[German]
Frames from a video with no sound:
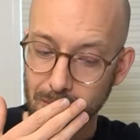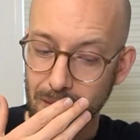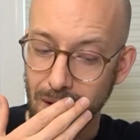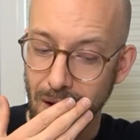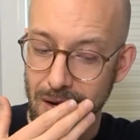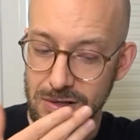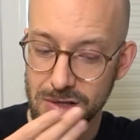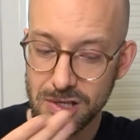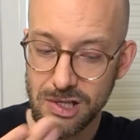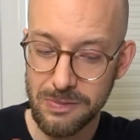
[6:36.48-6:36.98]

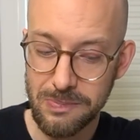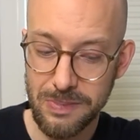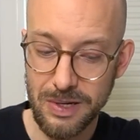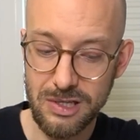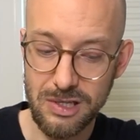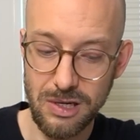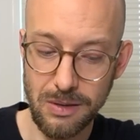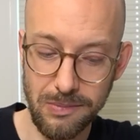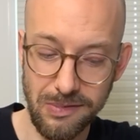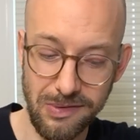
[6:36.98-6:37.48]
also dieses
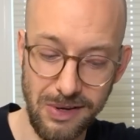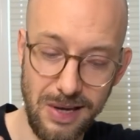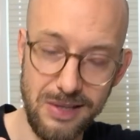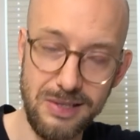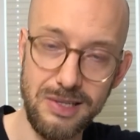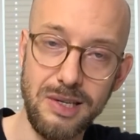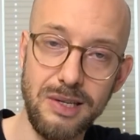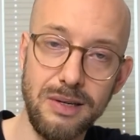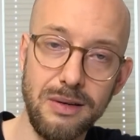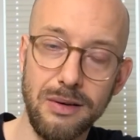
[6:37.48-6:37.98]

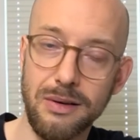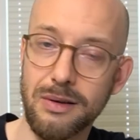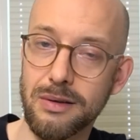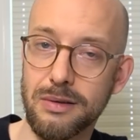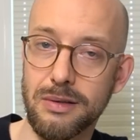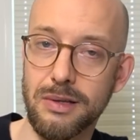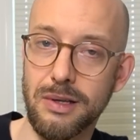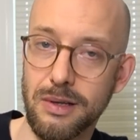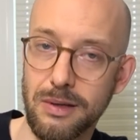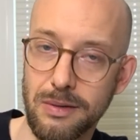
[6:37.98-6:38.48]
Bildschirmfernsehen,
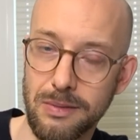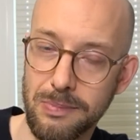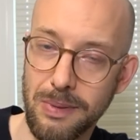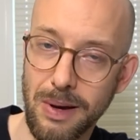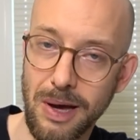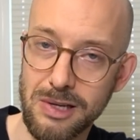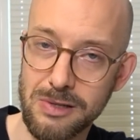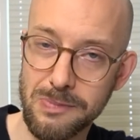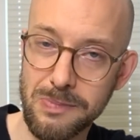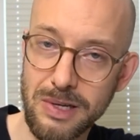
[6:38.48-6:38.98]
äh,
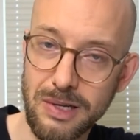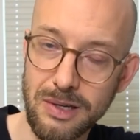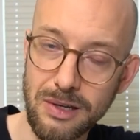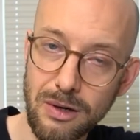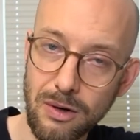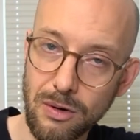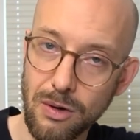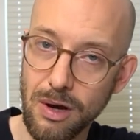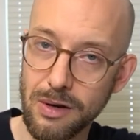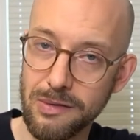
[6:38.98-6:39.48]
Beispiel,
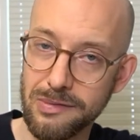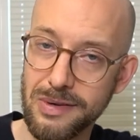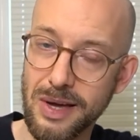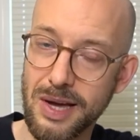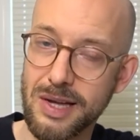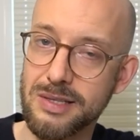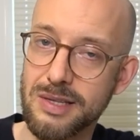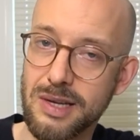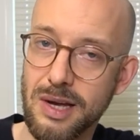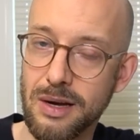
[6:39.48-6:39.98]
ne?
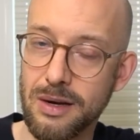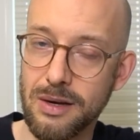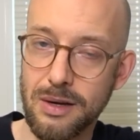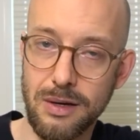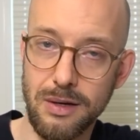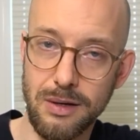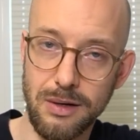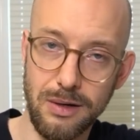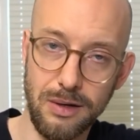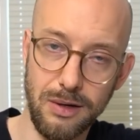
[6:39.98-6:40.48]
Röhrenfernseher,
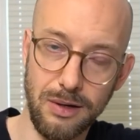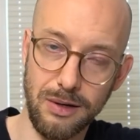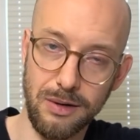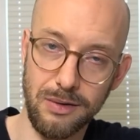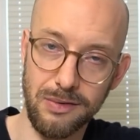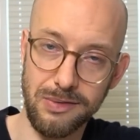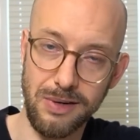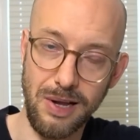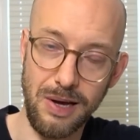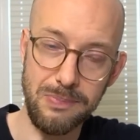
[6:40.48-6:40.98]

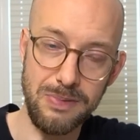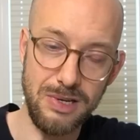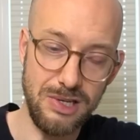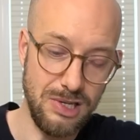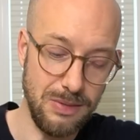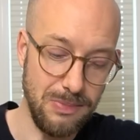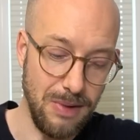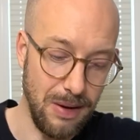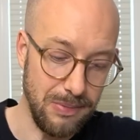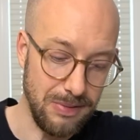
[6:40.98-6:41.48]
äh,
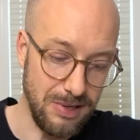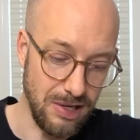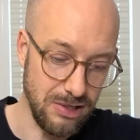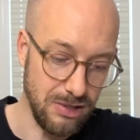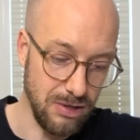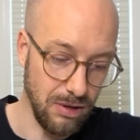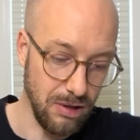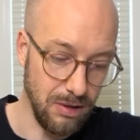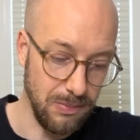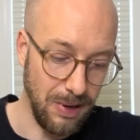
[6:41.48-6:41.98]
Flachbildschirme habe ich ja
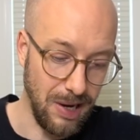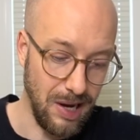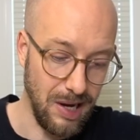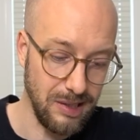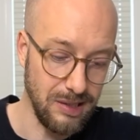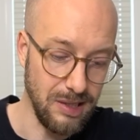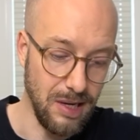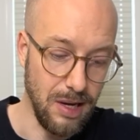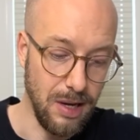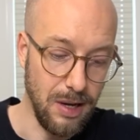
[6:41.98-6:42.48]
schon gebracht.